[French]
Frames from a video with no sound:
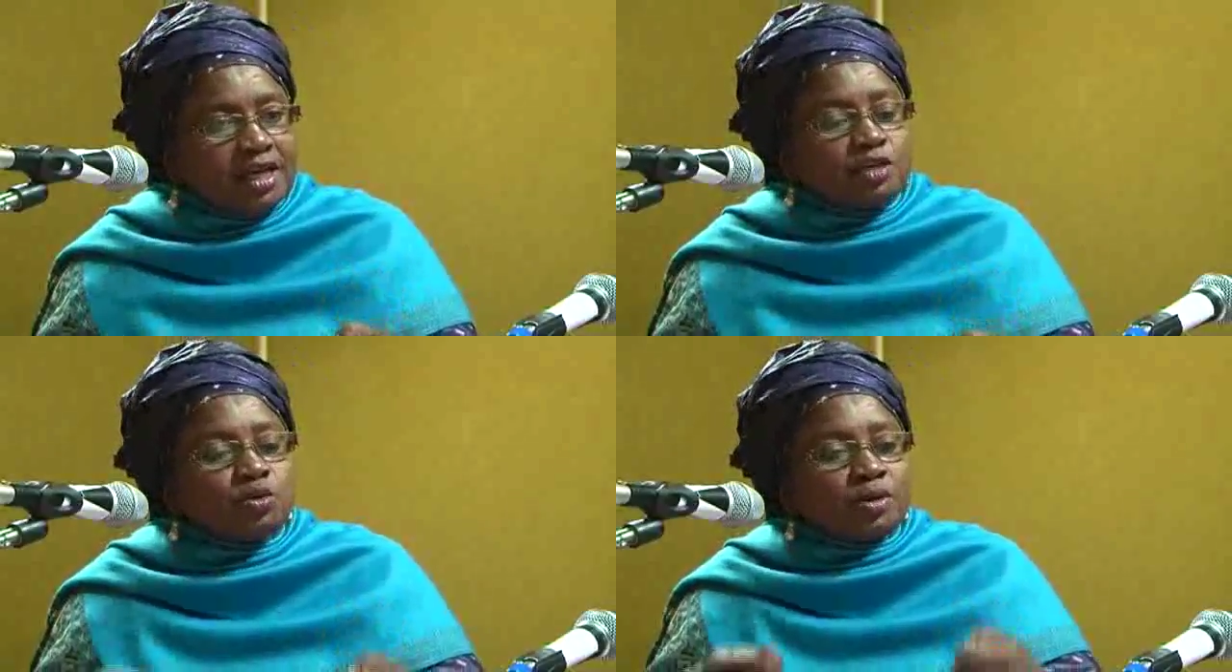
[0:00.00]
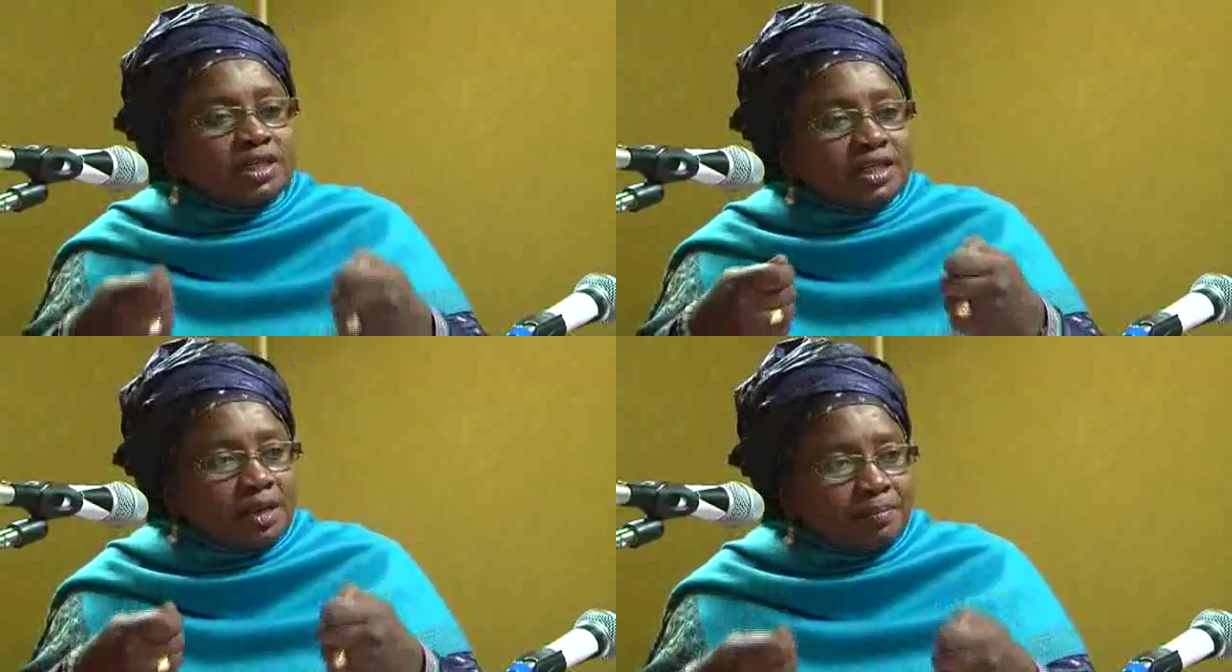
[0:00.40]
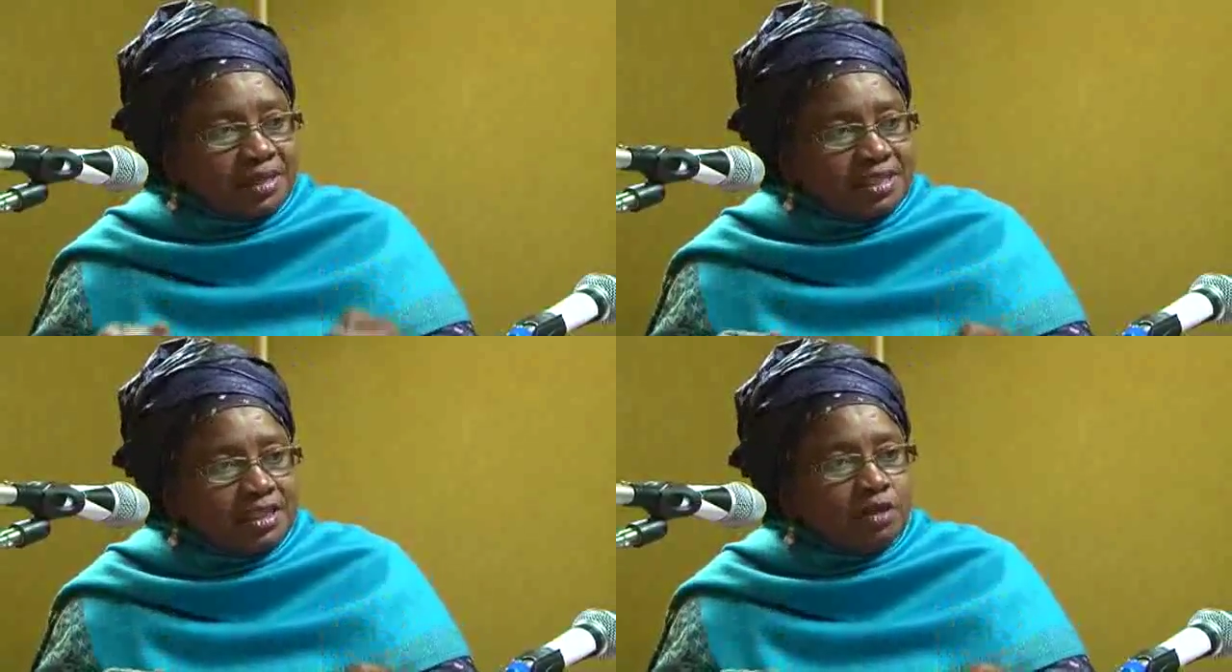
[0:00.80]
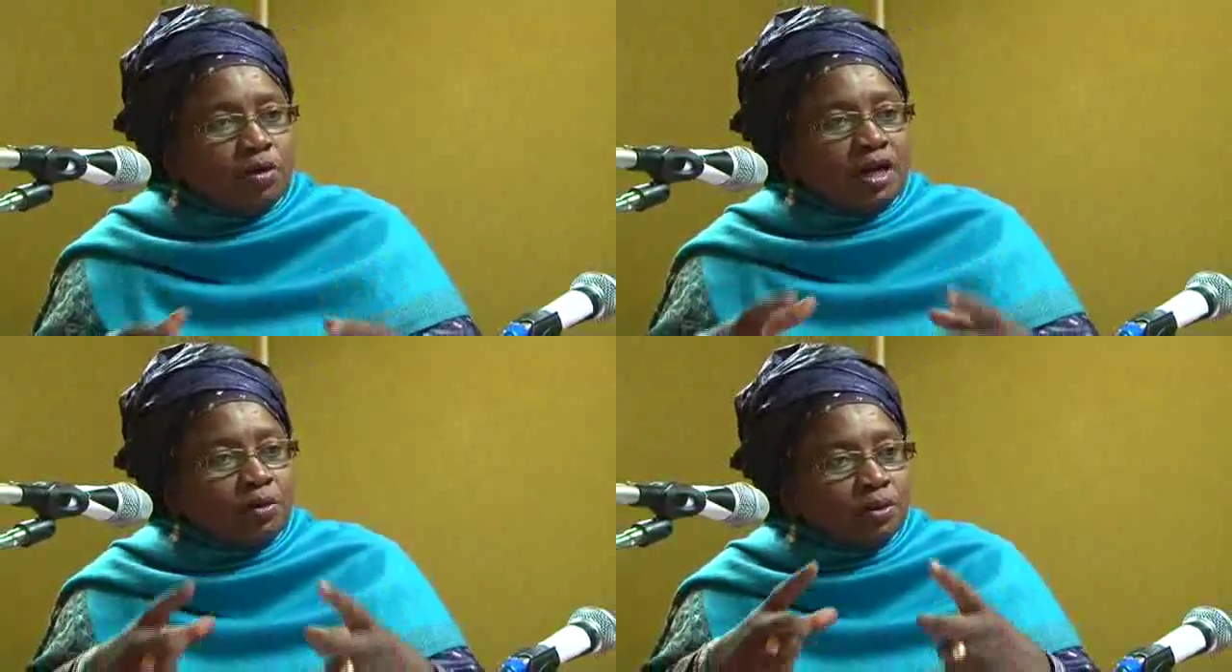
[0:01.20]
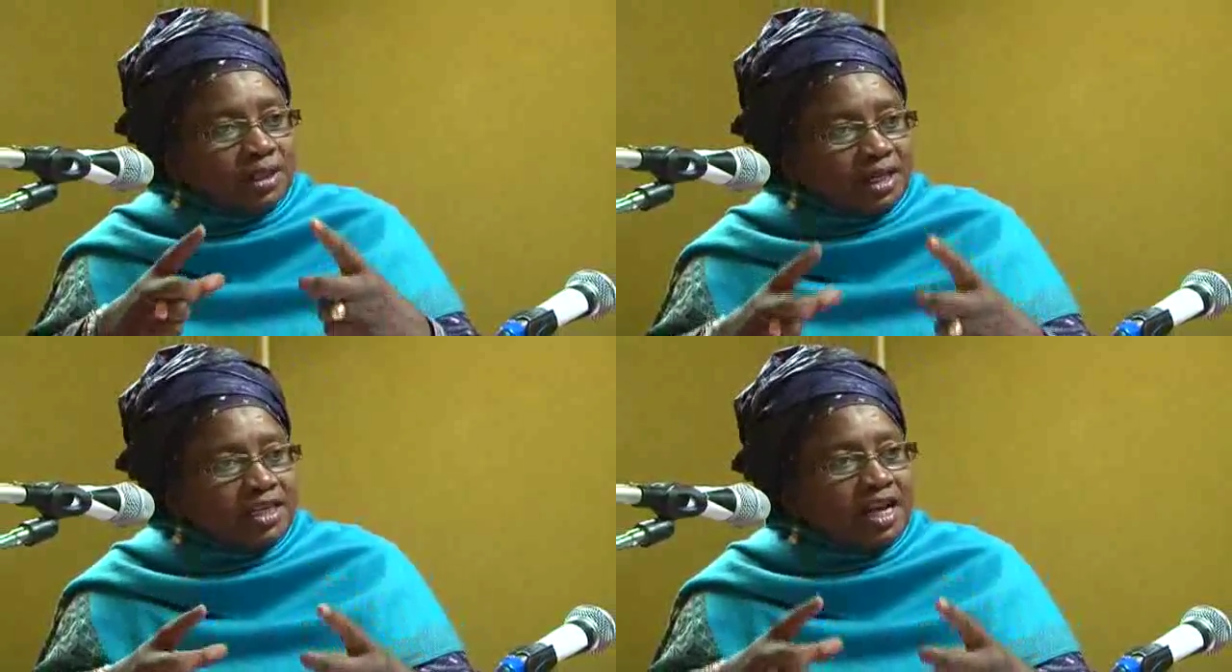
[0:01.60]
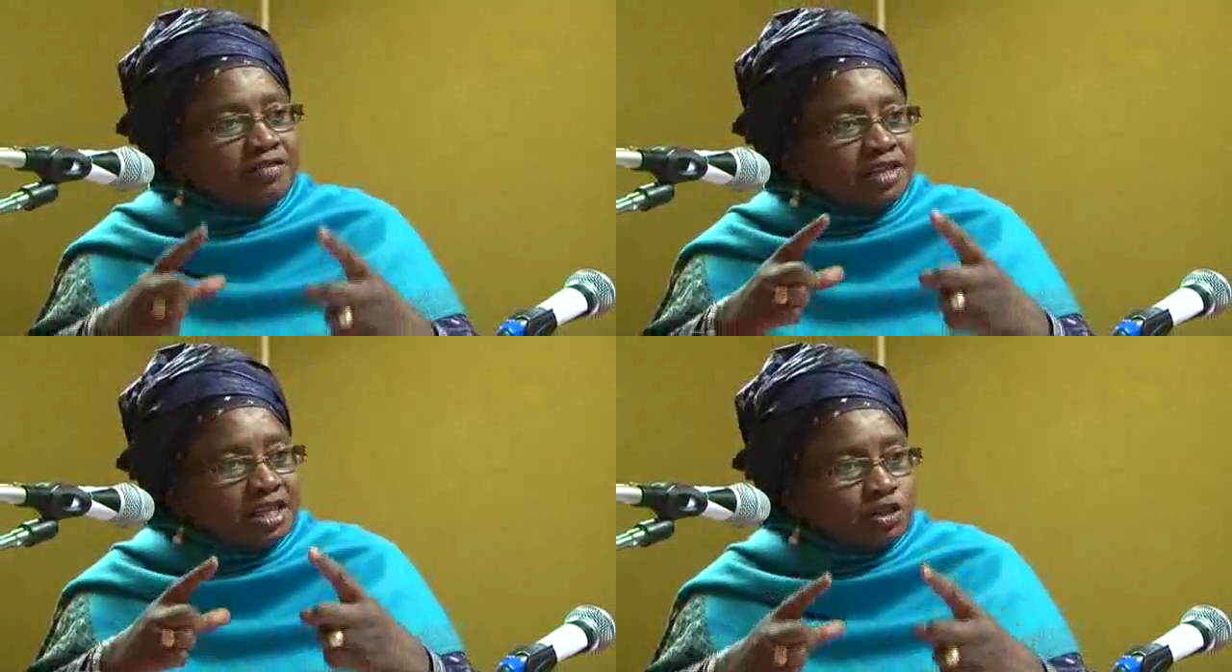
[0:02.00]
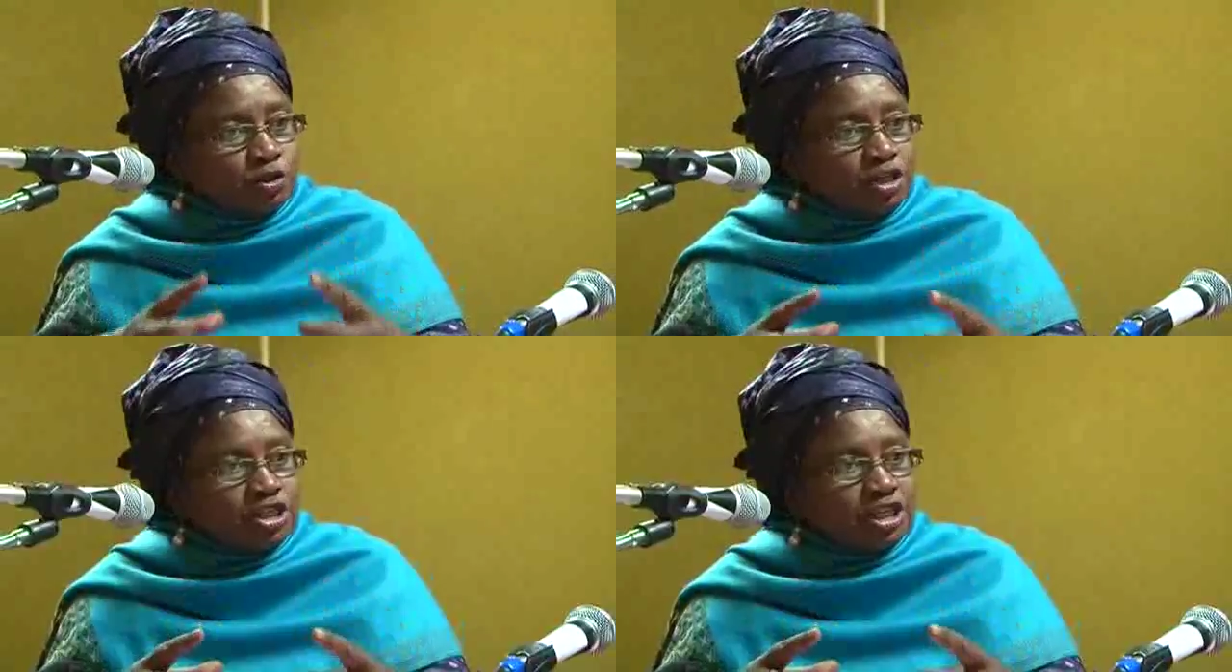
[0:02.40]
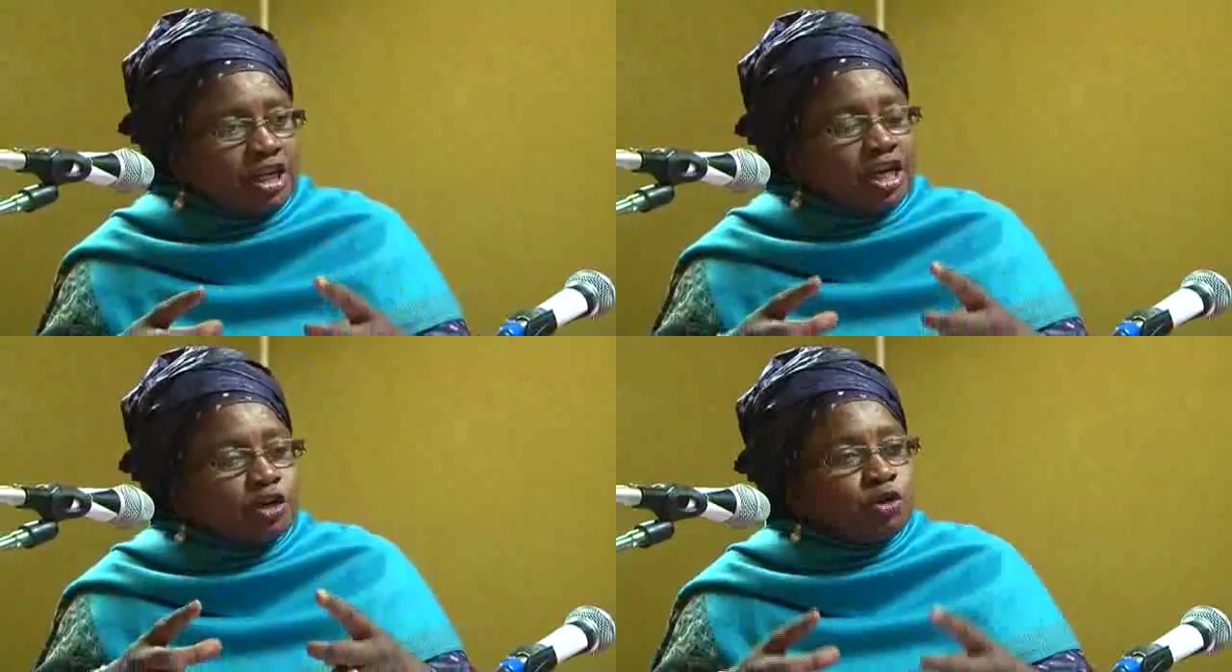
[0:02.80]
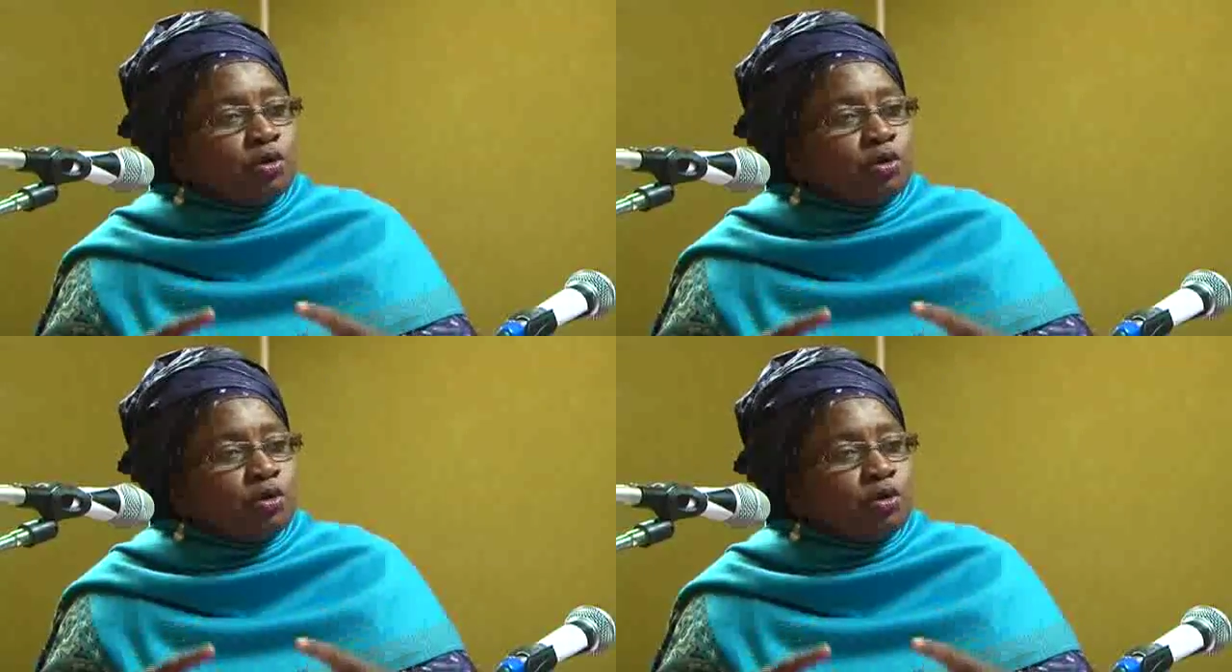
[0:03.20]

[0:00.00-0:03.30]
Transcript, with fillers: Mhm. Elles ont été capacitées. On a contracté avec des ONG